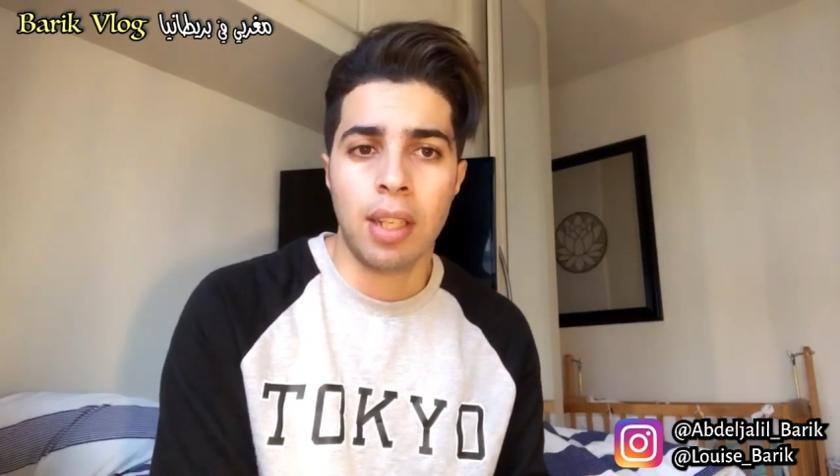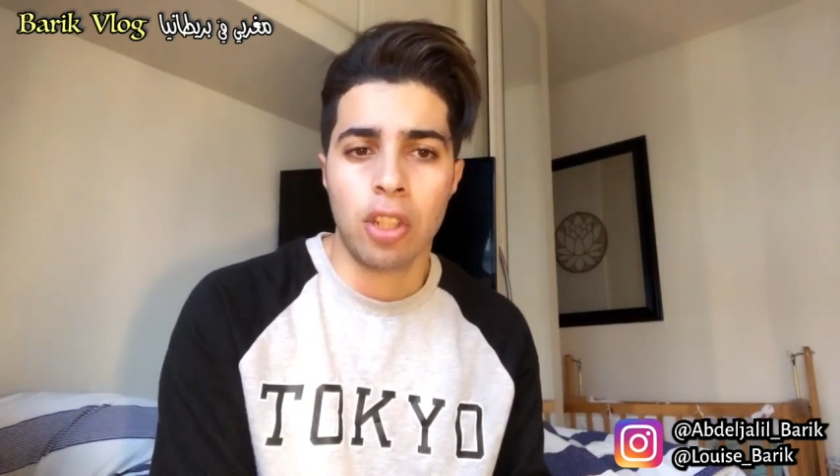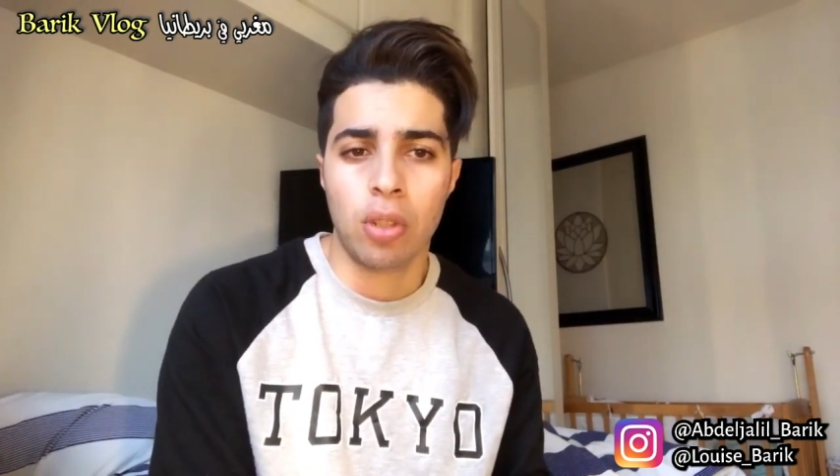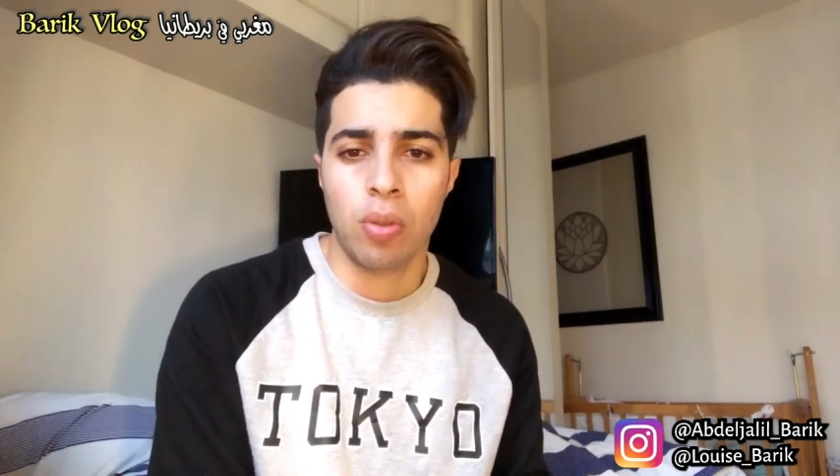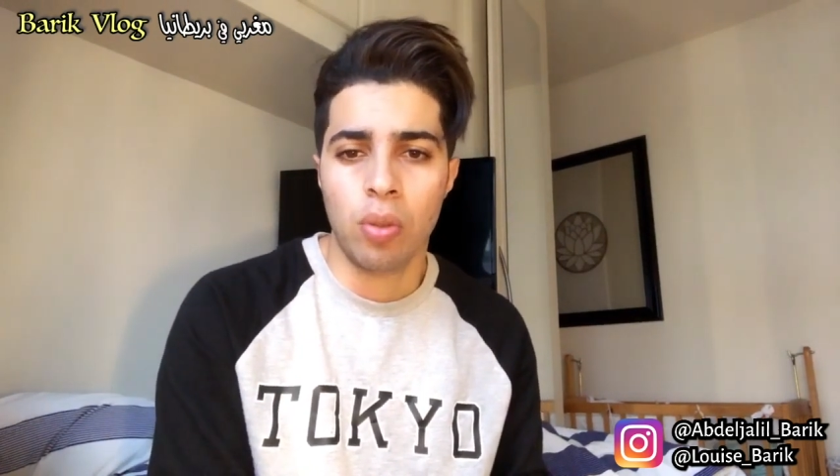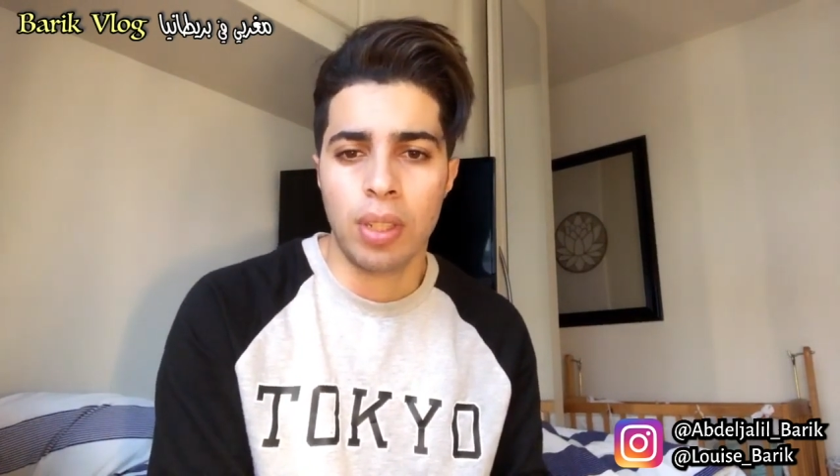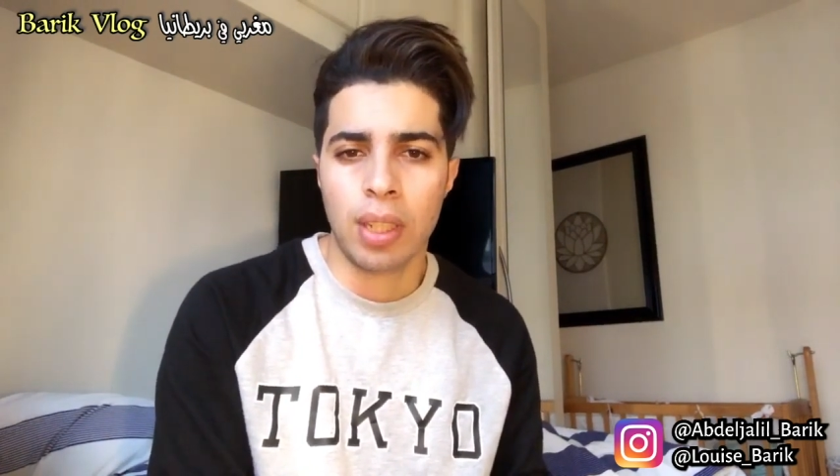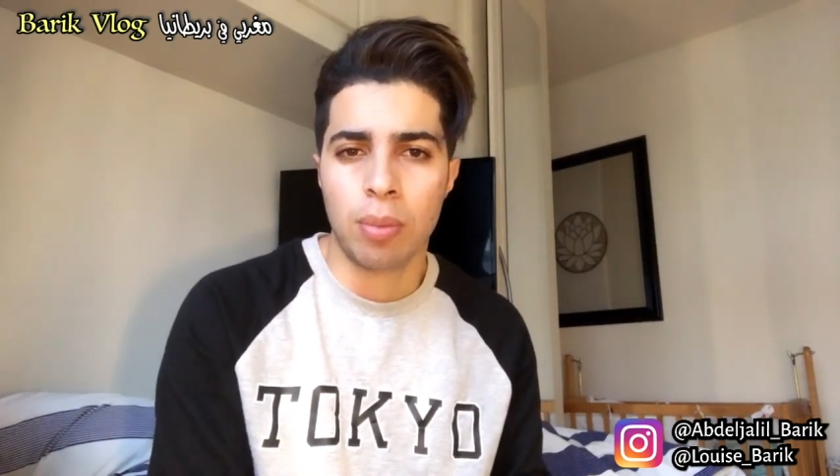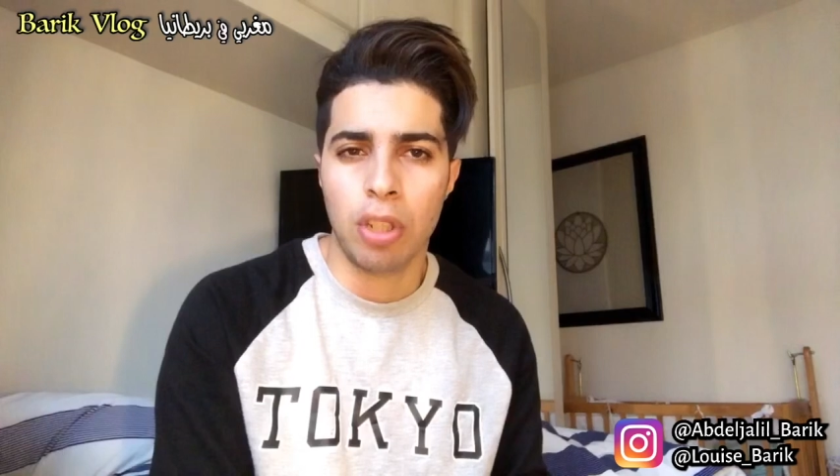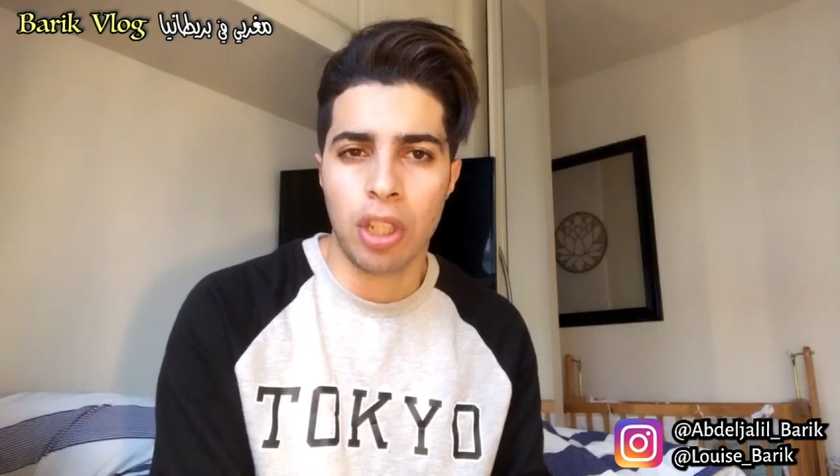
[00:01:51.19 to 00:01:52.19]
انا شنو
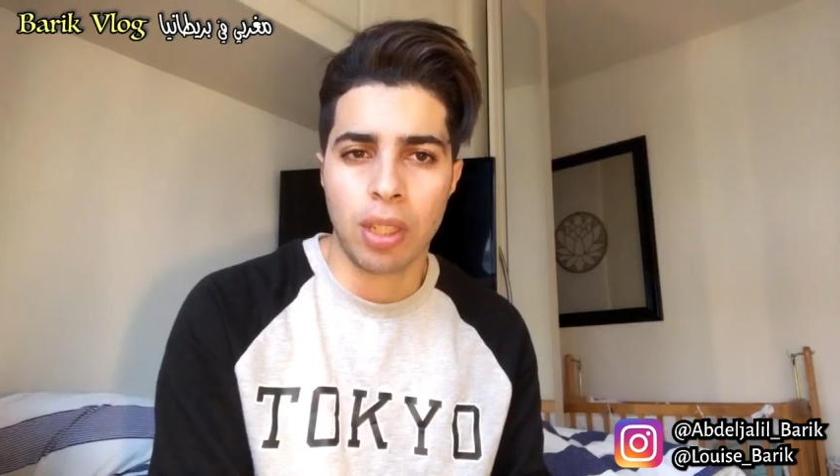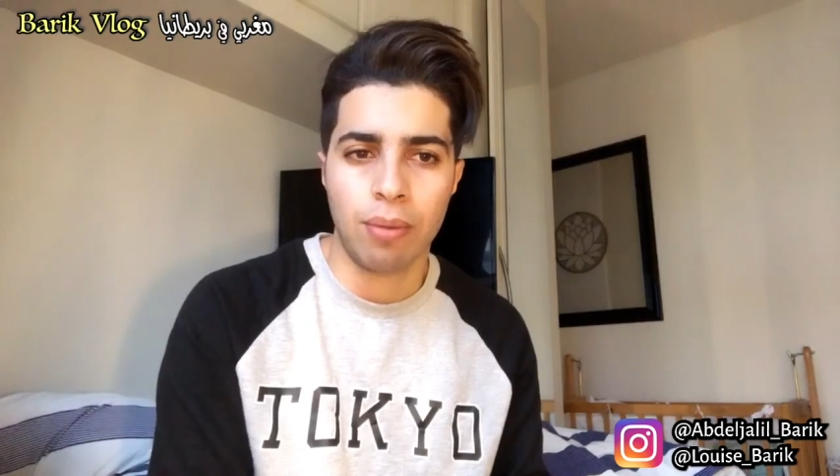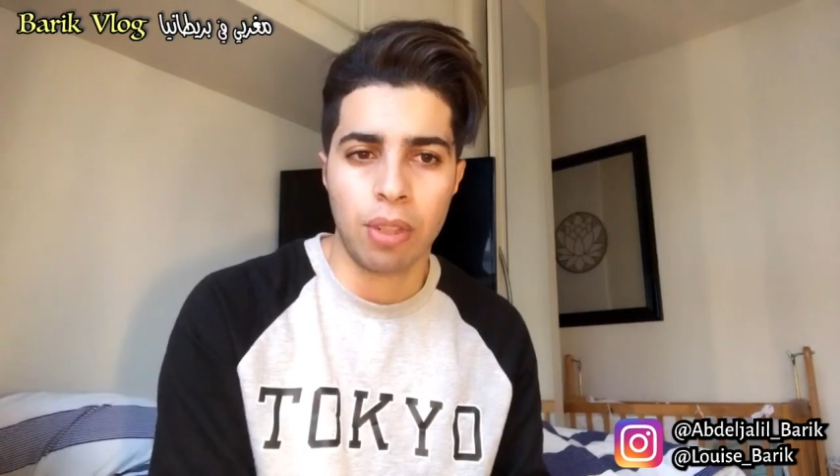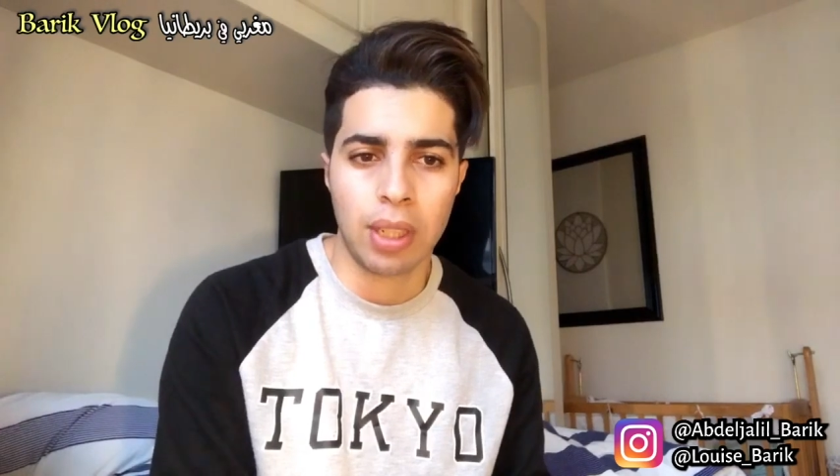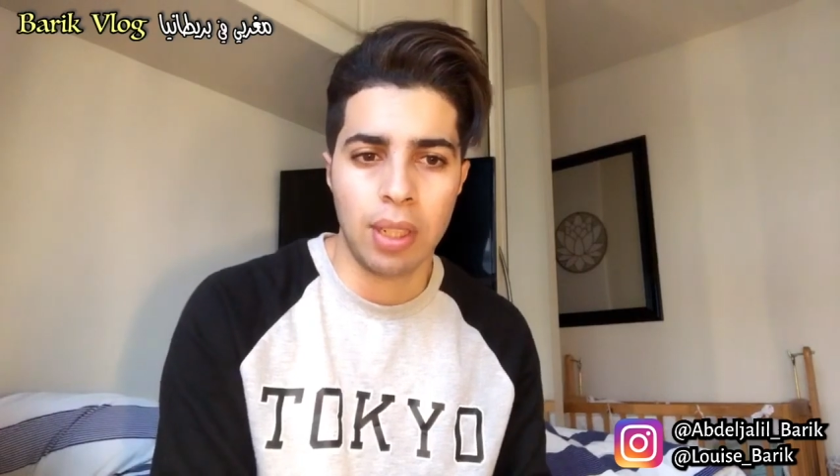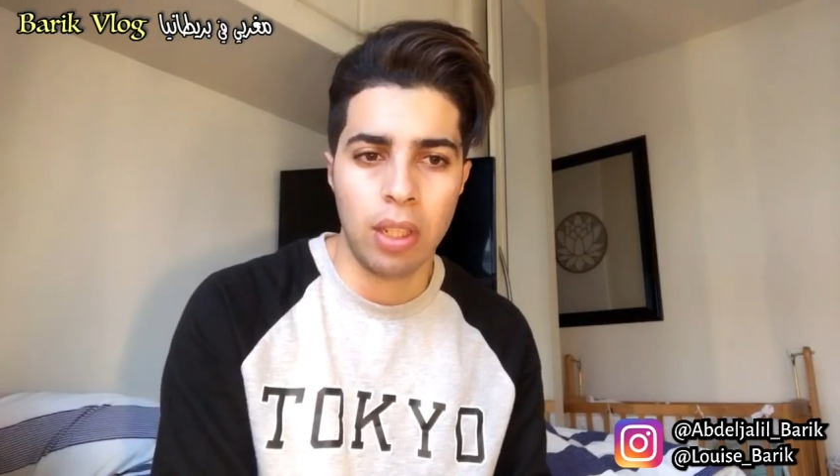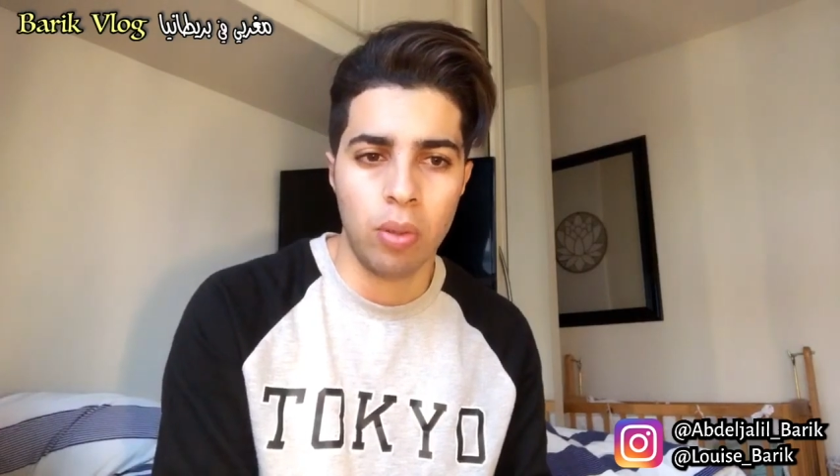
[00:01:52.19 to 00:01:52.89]
درت ملي جات الفرصه ديال